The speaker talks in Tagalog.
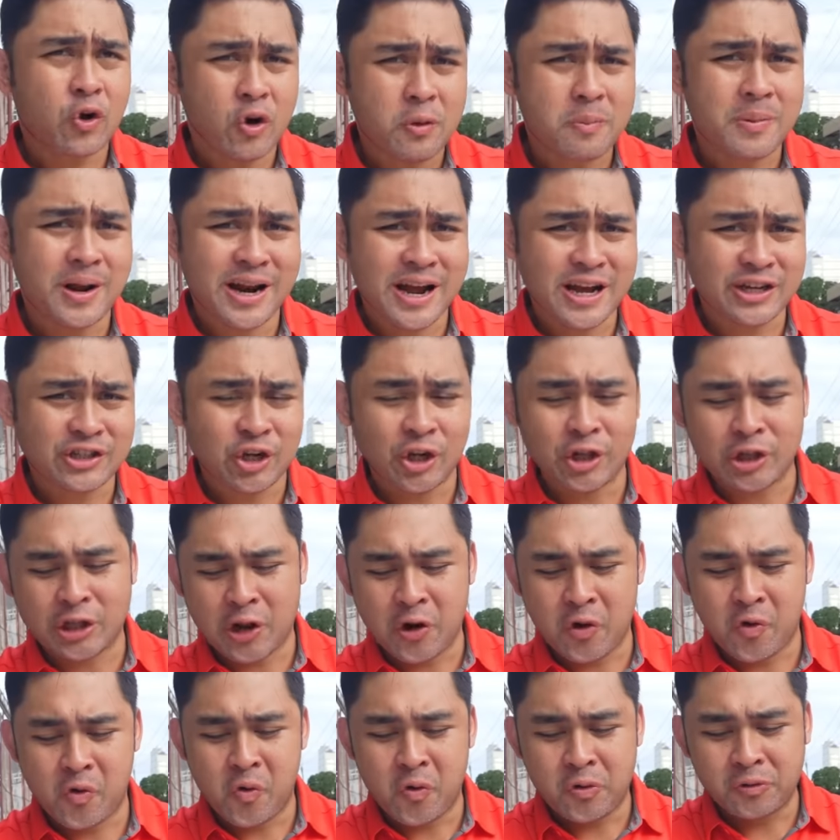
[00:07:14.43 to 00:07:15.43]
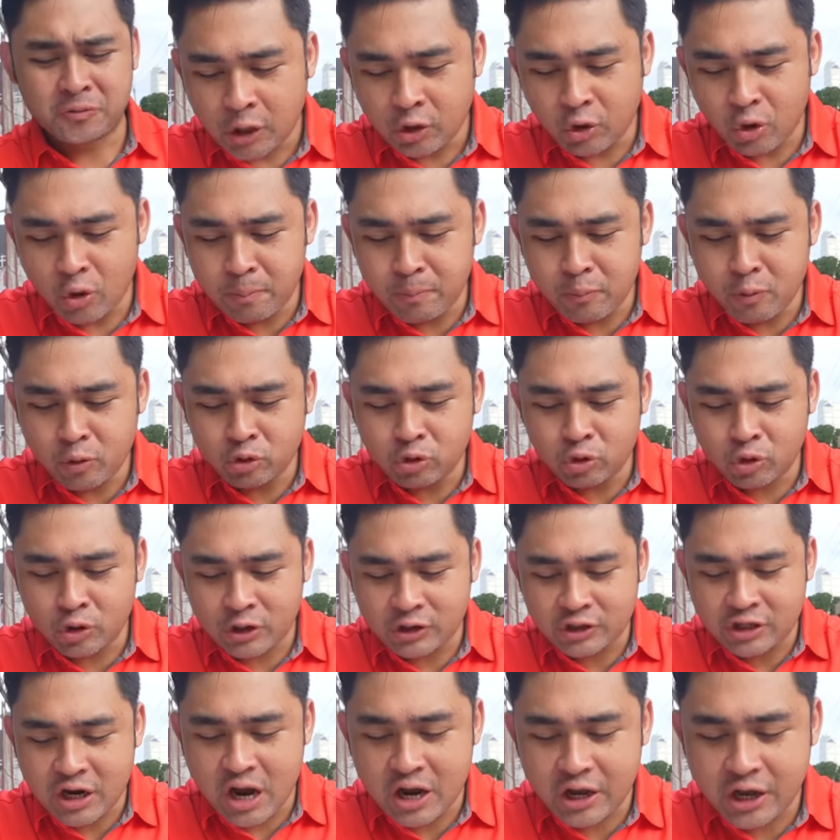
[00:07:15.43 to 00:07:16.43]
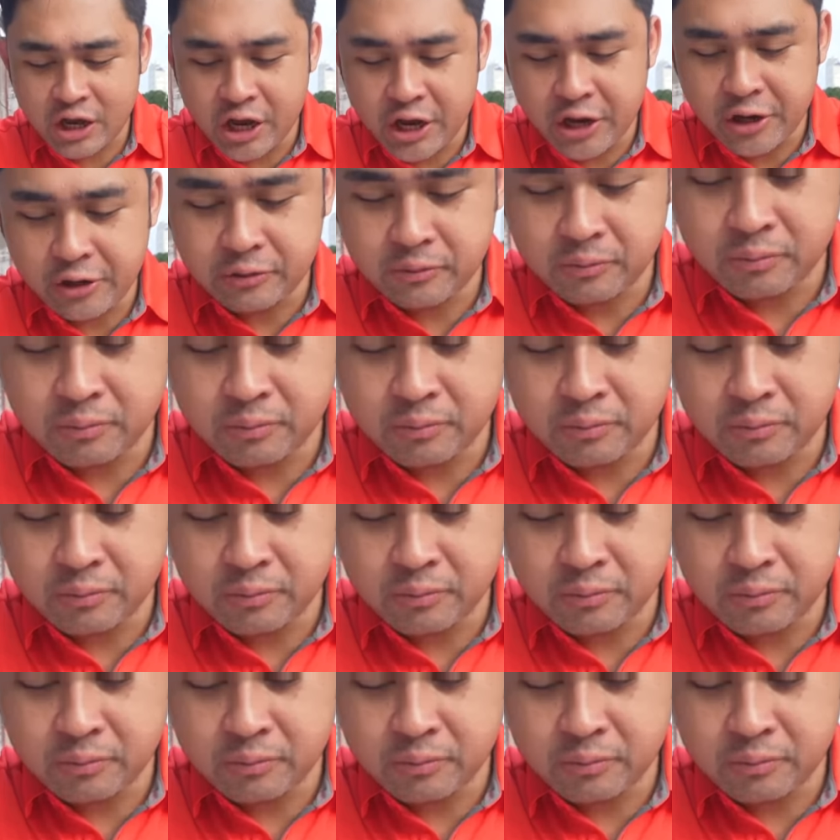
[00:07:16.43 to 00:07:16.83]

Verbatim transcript: malasa yung talong. Ito, puso ng saging.